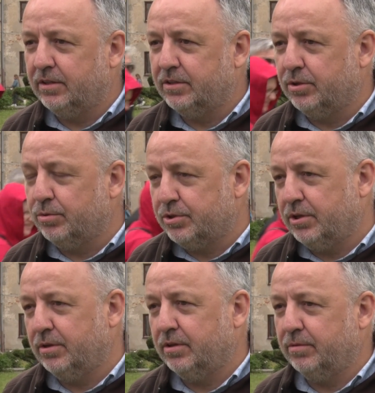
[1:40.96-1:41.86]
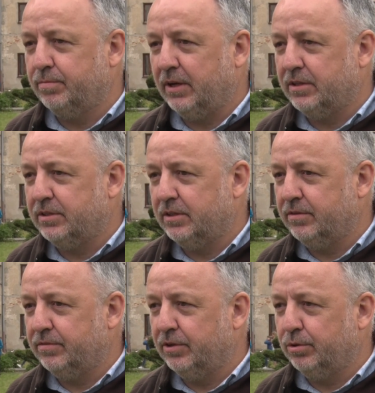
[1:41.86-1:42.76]
E, są jeszcze
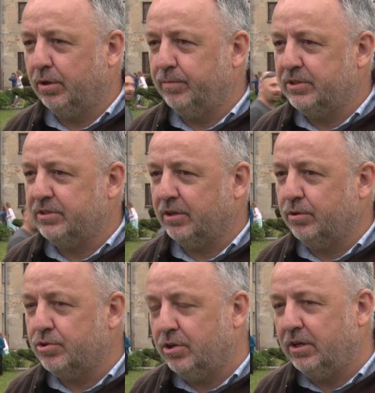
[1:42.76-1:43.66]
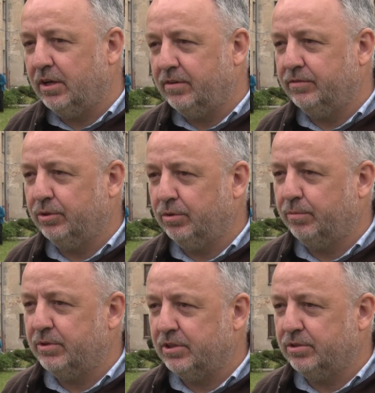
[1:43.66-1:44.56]
prace w niektórych miejscach zakończone, a w
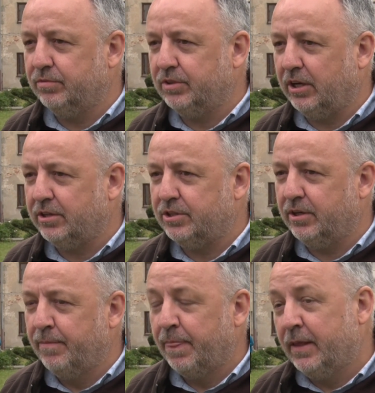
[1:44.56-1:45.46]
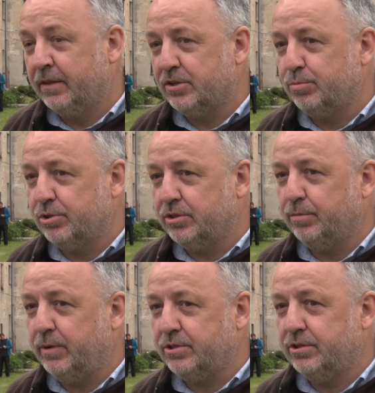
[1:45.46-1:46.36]
niektórych miejscach są w trakcie. Też można
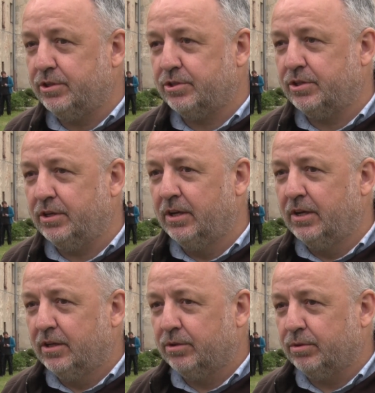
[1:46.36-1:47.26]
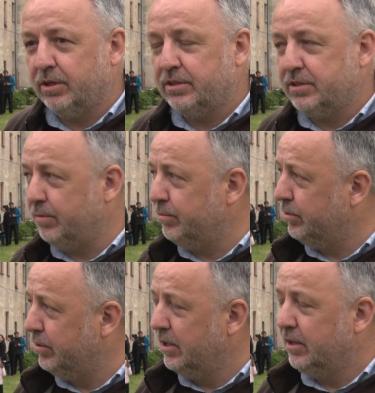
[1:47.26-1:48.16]
zobaczyć jeszcze tutaj za
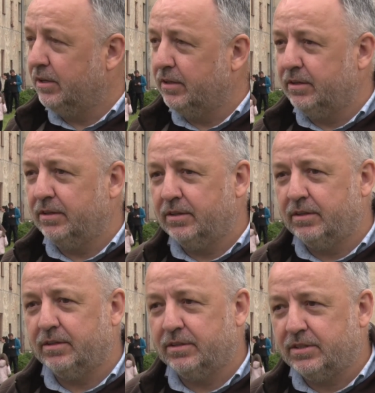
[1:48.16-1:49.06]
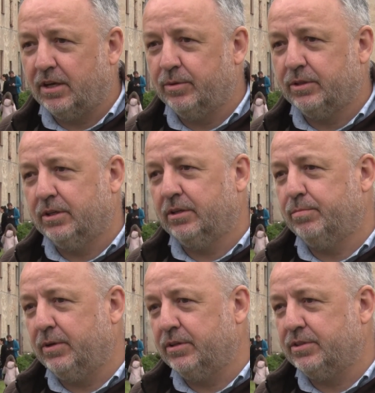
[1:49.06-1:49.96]
mną e, cały ten
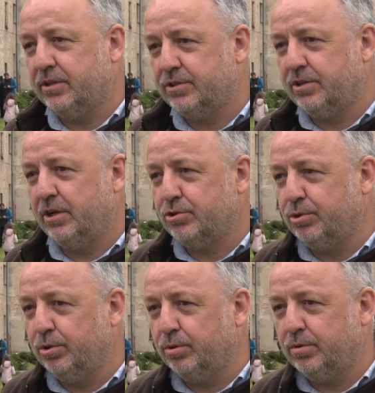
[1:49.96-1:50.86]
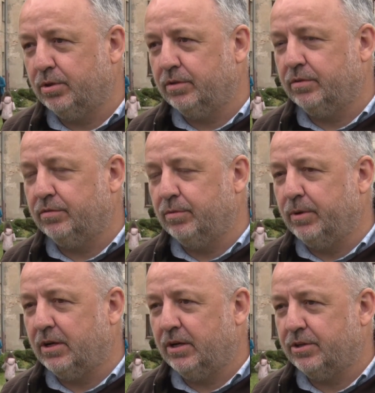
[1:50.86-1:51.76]
pejzaż klasztoru, który no,
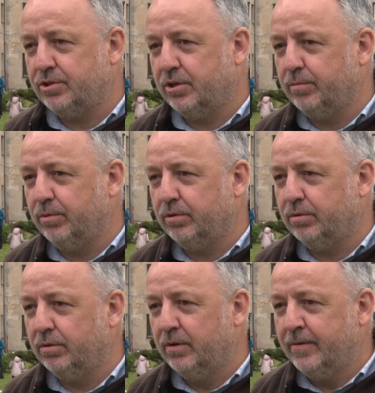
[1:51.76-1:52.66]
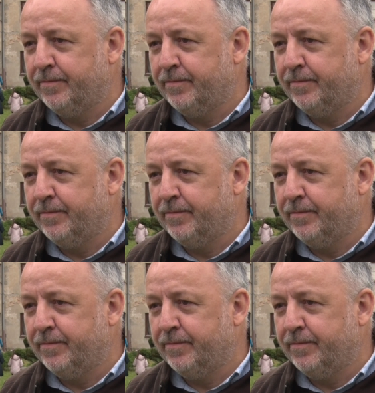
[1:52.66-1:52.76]
wymaga jeszcze remontu